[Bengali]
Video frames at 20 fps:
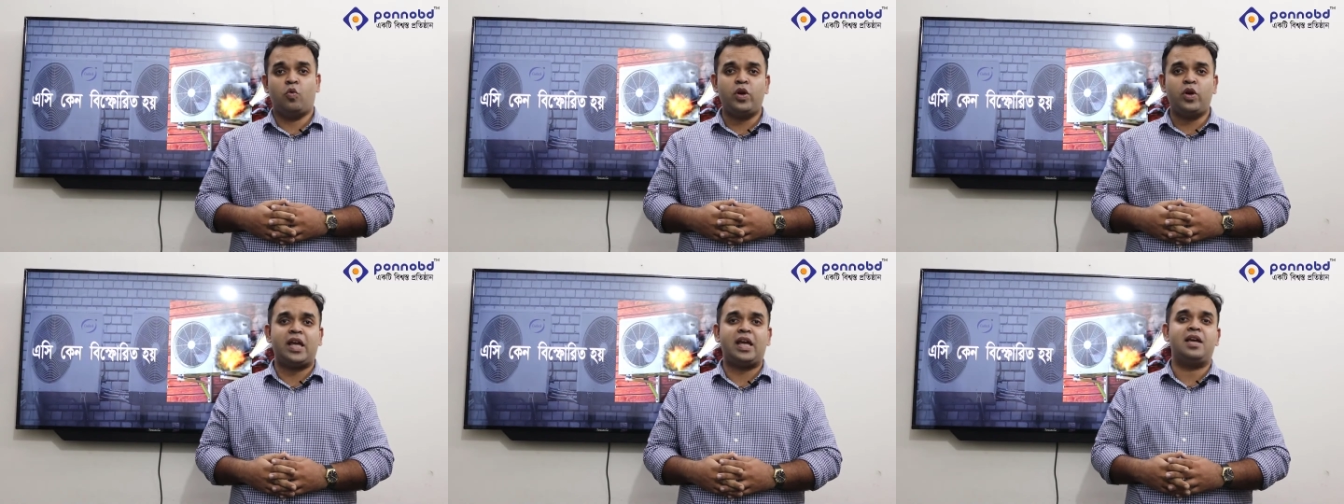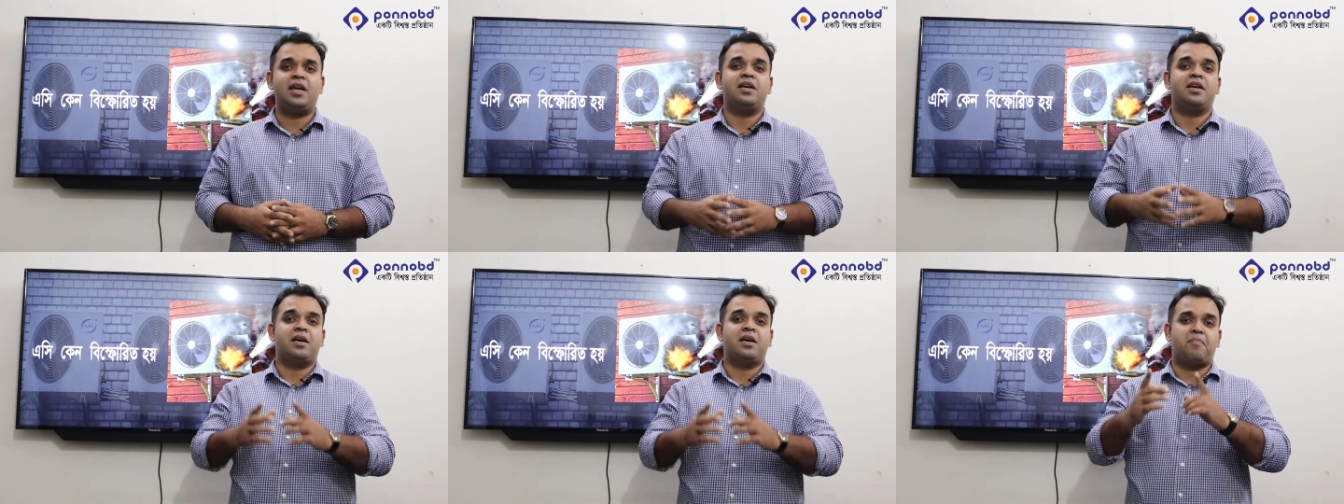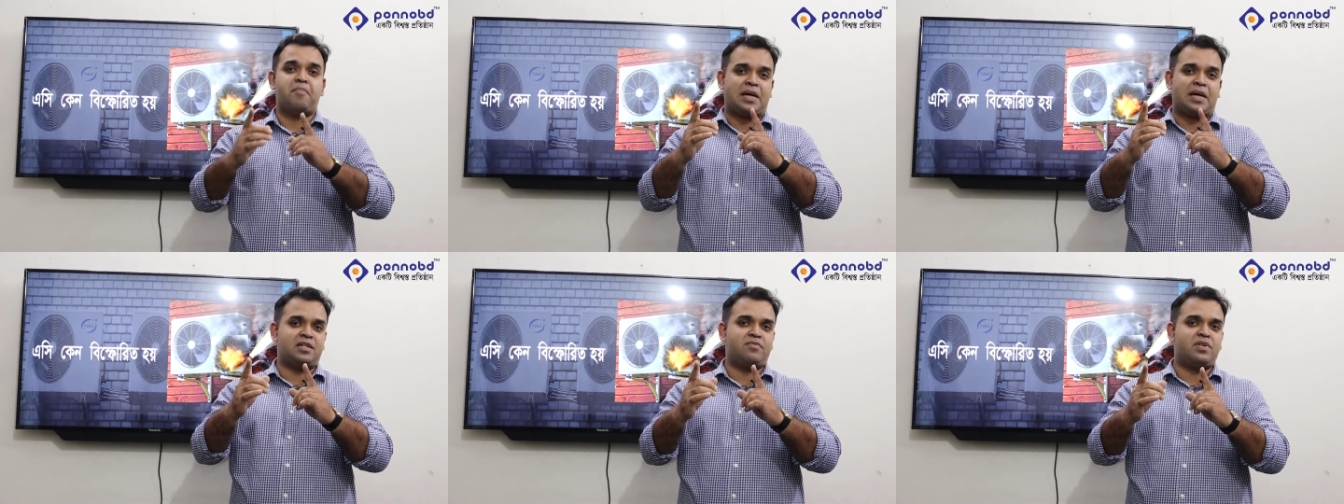উনি
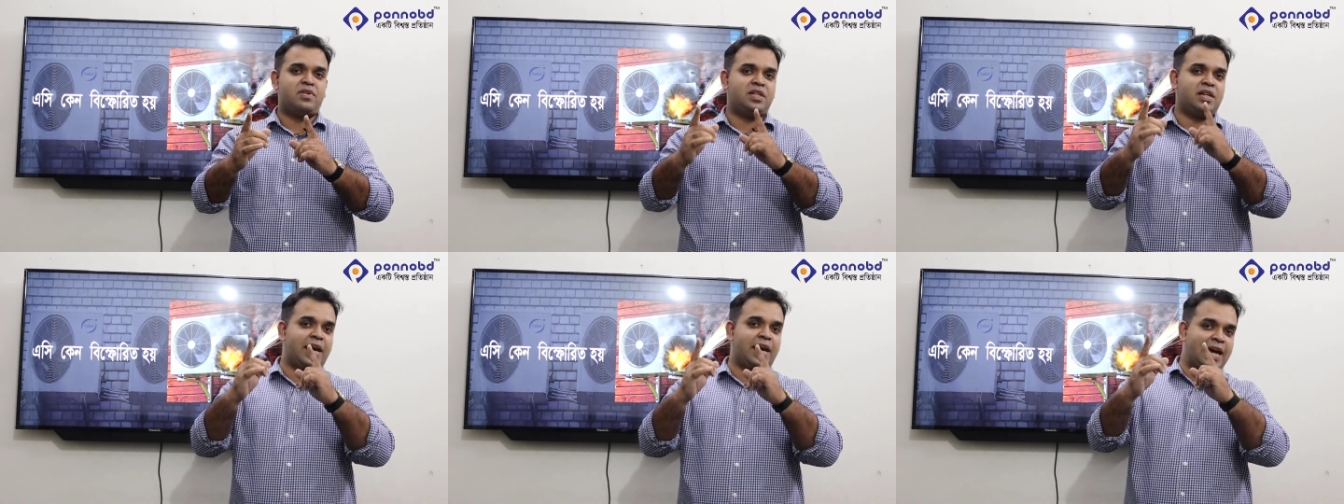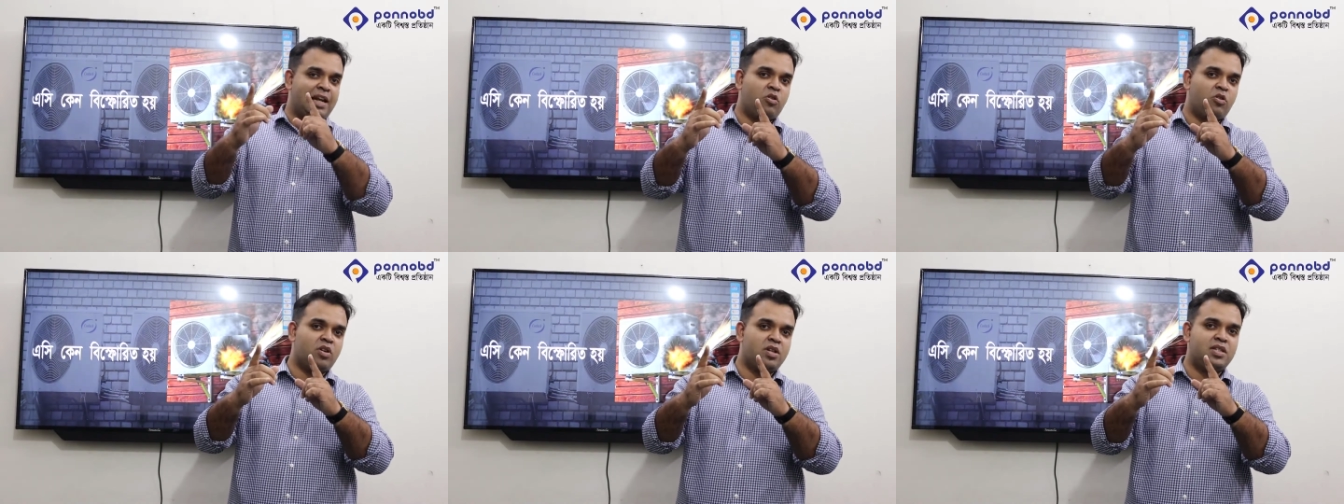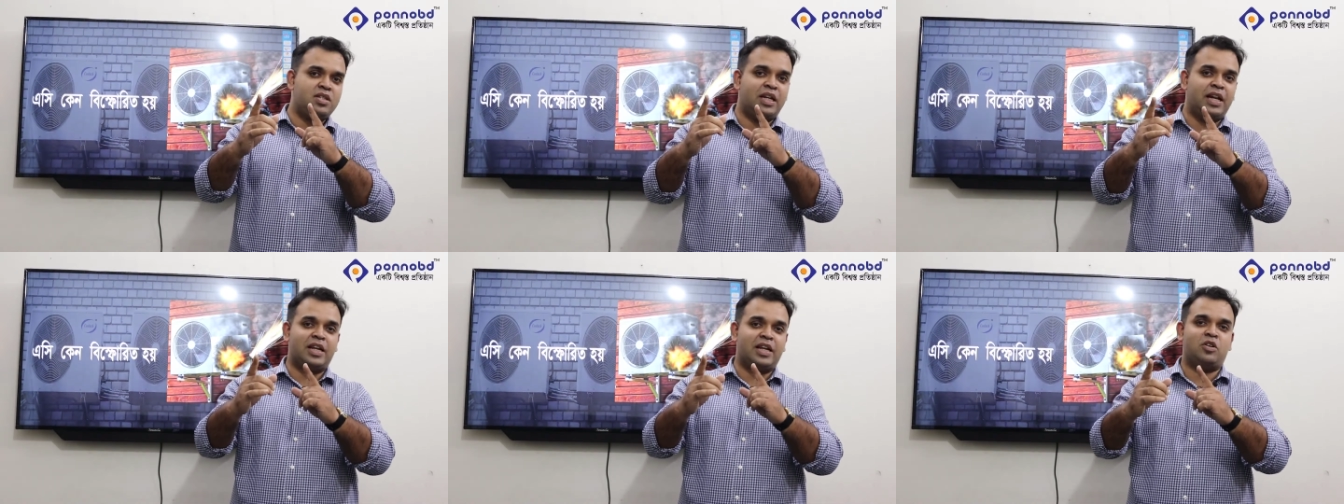মাঝে মাঝে খেয়াল
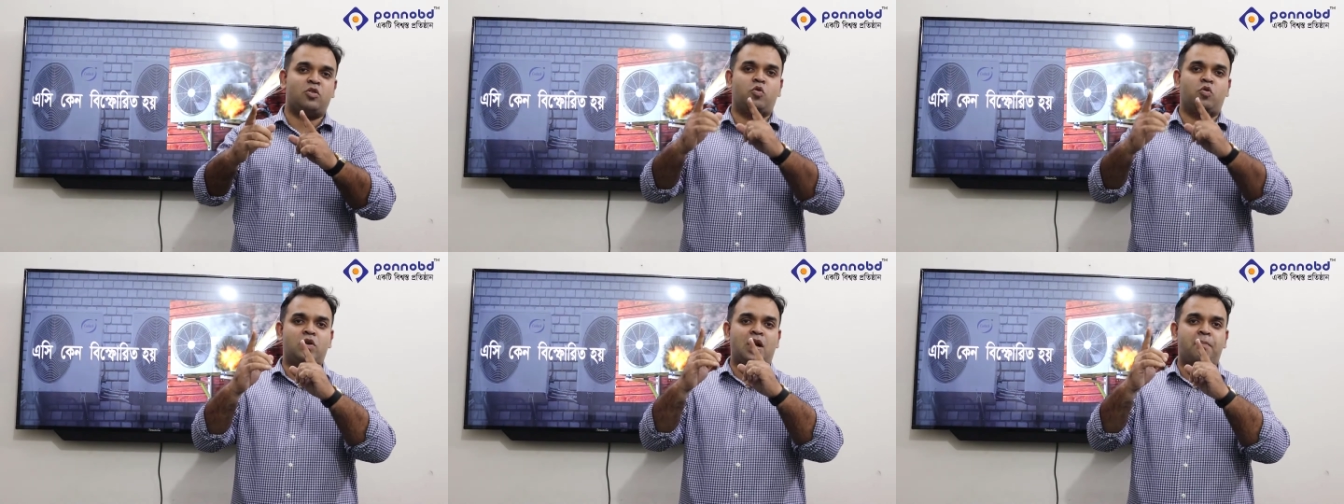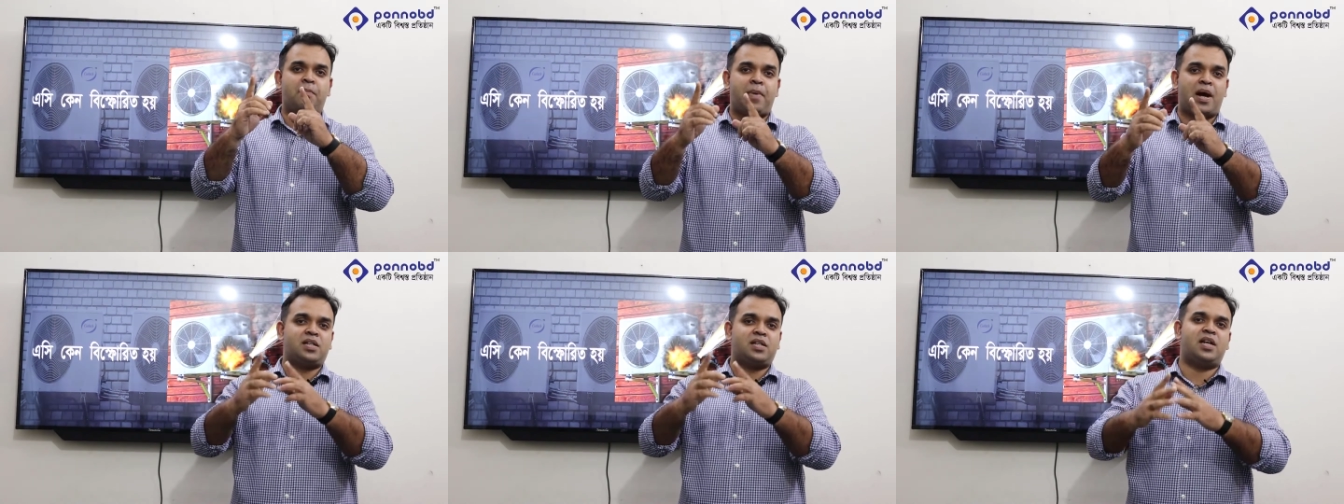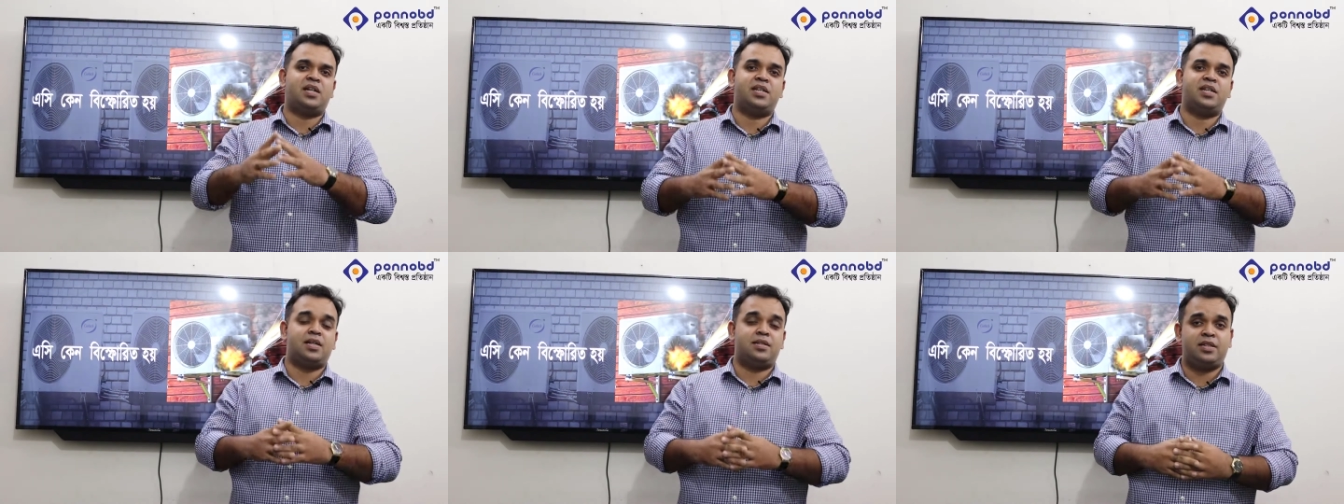করেছিলেন ওনার
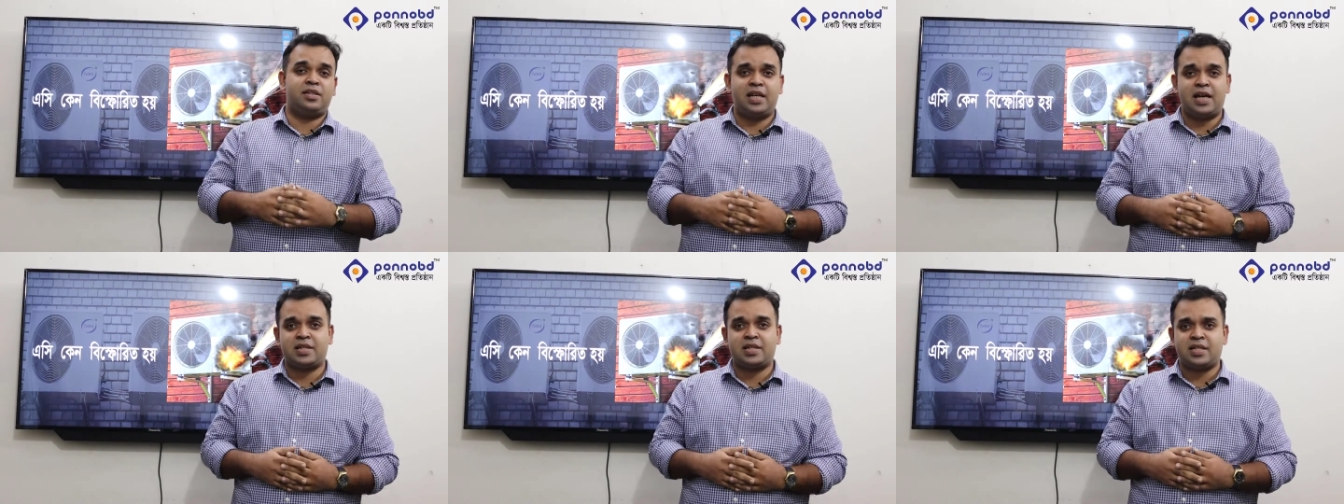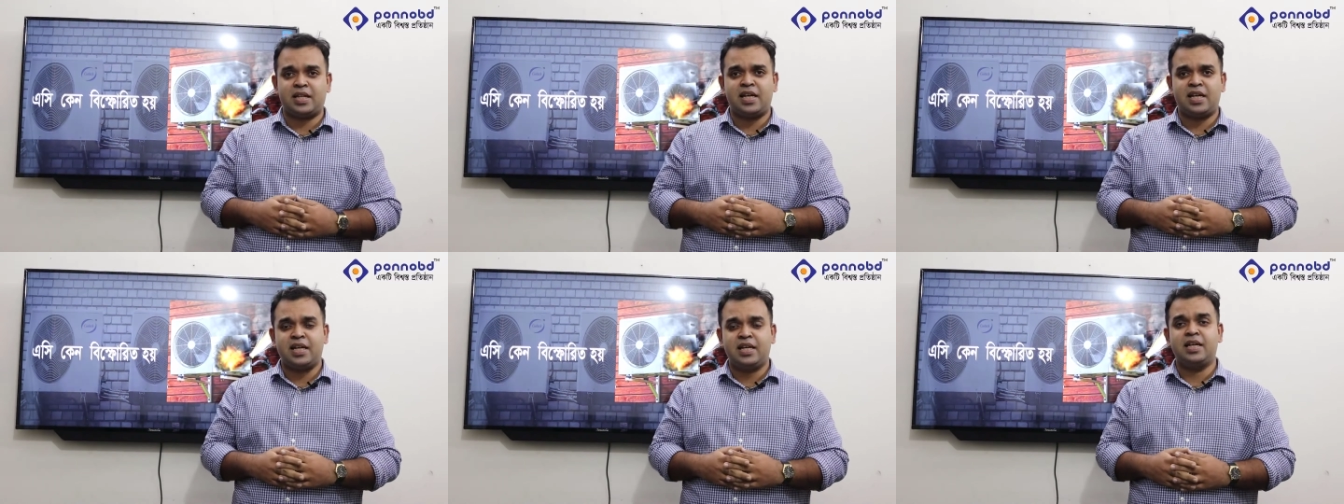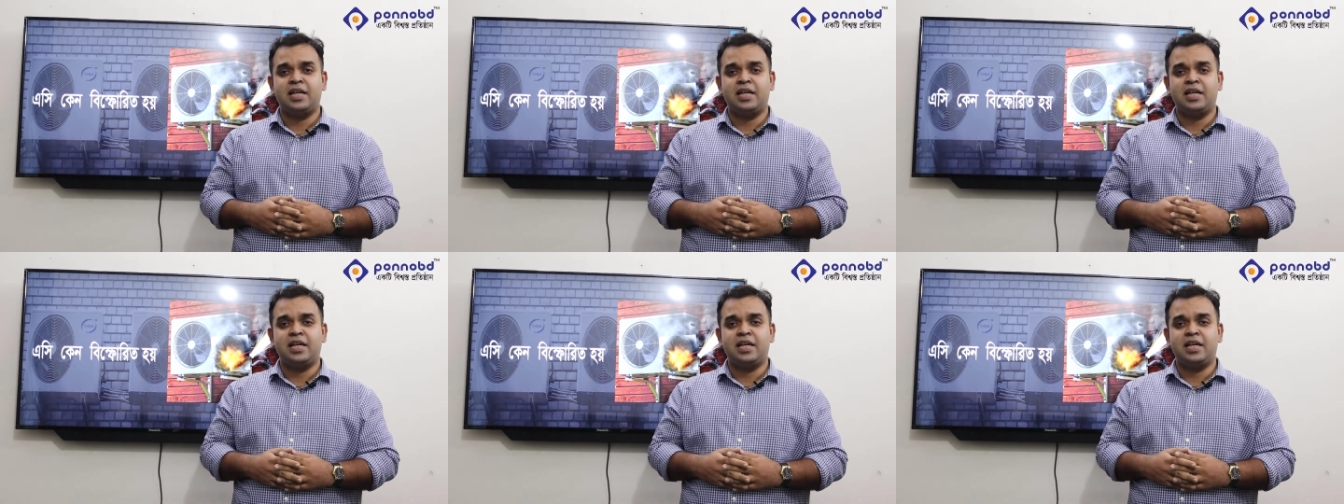বাসার যে এসিটি আছে